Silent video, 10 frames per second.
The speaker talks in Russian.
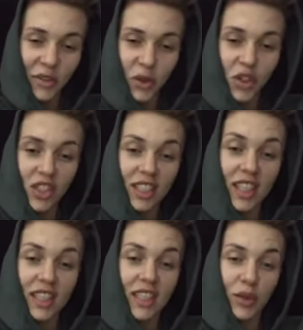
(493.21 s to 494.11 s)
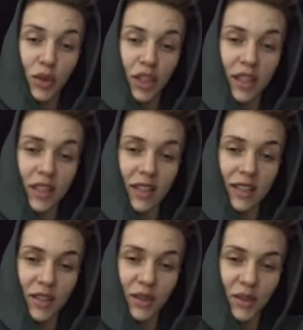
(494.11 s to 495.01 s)
Волосы я и так уже
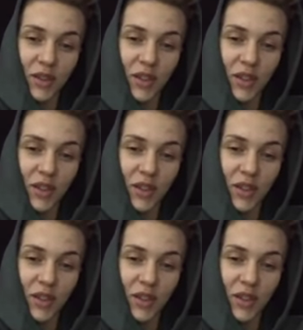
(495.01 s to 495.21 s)
отращиваю.